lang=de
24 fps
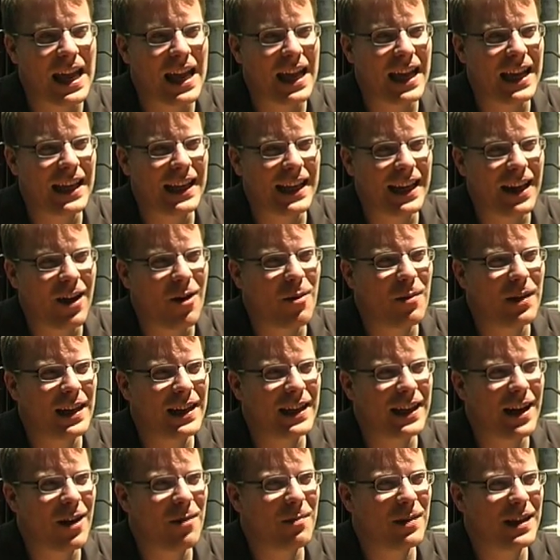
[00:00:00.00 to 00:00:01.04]
Ich, glaub,
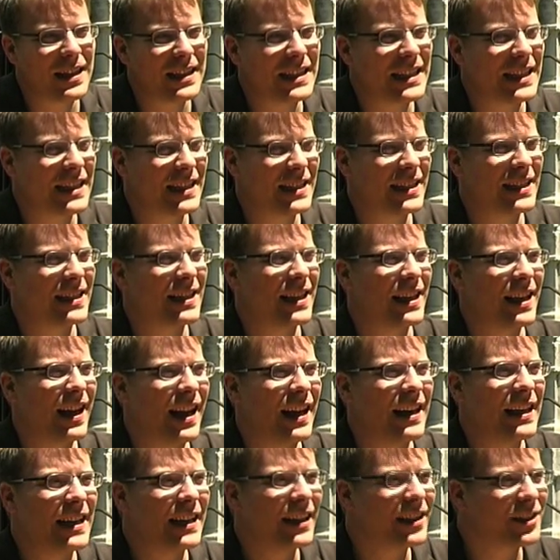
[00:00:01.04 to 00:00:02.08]
ich glaube, dass es
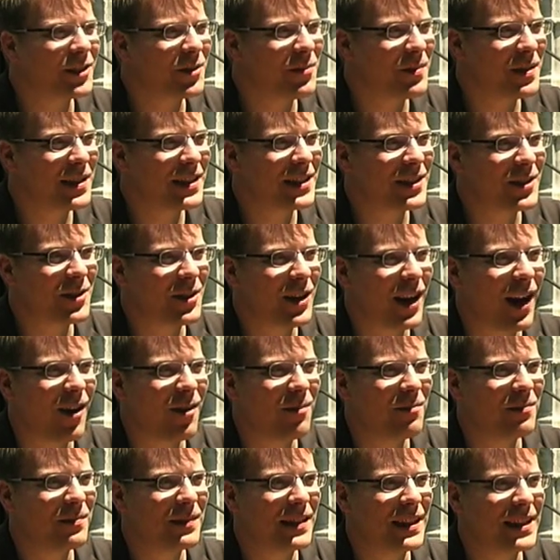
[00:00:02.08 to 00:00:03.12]
ein Irrtum ist zu
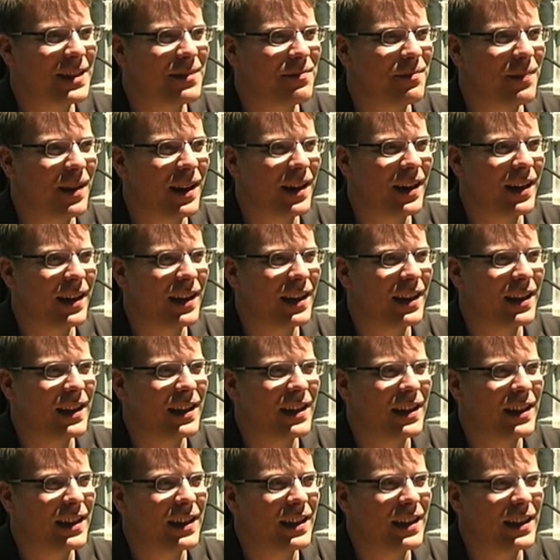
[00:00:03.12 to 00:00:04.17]
glauben, dass man
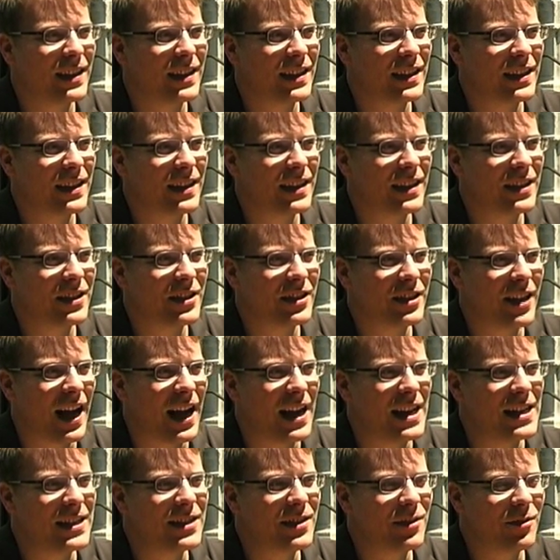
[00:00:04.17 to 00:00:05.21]

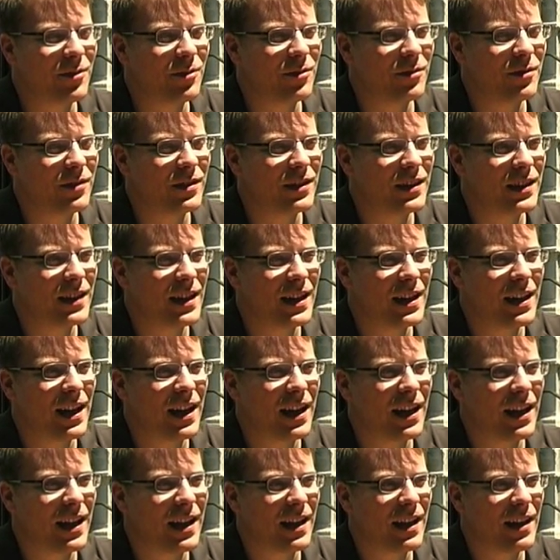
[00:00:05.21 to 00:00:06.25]
Gestaltung
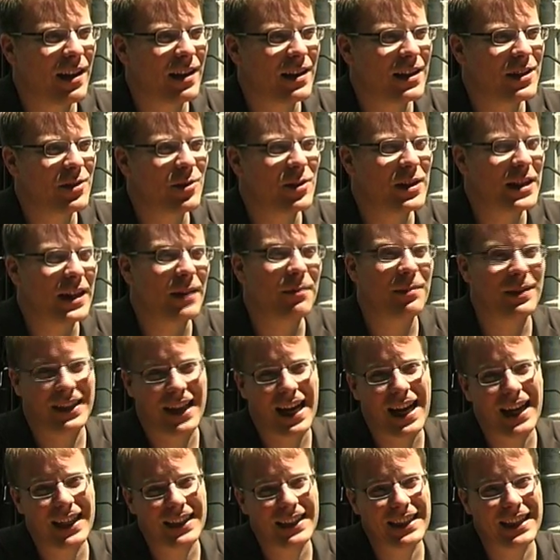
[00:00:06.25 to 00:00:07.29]
isoliert
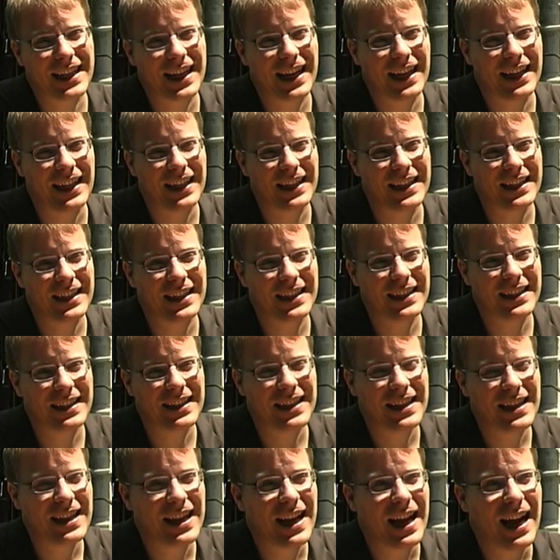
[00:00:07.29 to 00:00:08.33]
betrachten kann.
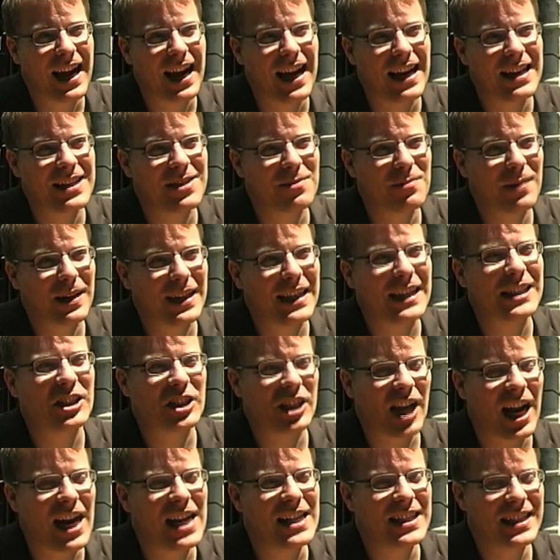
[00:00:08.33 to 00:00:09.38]
Also man
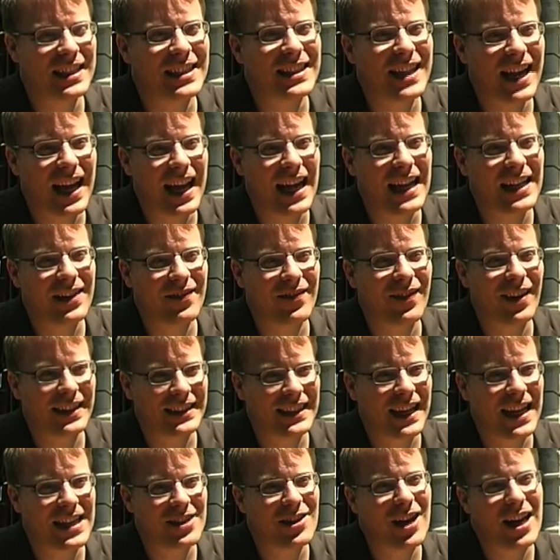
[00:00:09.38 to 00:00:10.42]
gestaltet ja etwas,
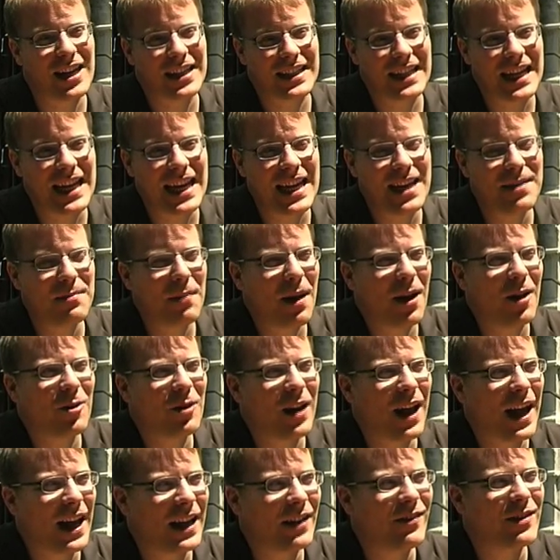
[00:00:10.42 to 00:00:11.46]
also ein Thema
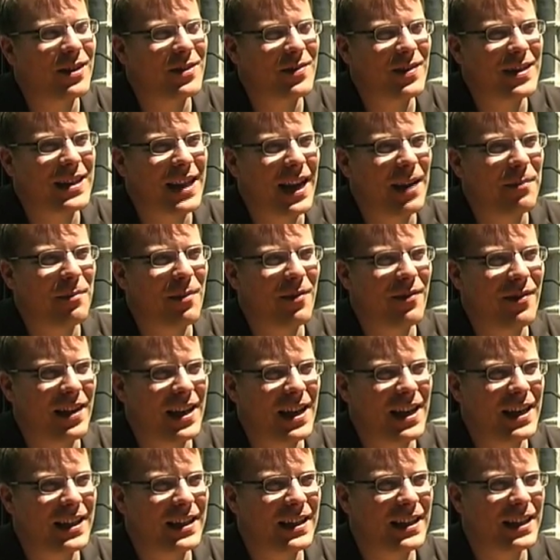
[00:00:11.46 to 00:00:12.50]
oder etwas, was einen
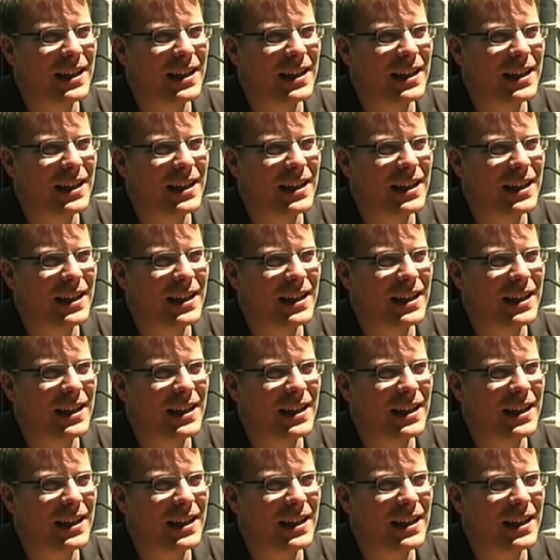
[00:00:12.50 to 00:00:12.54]
bewegt.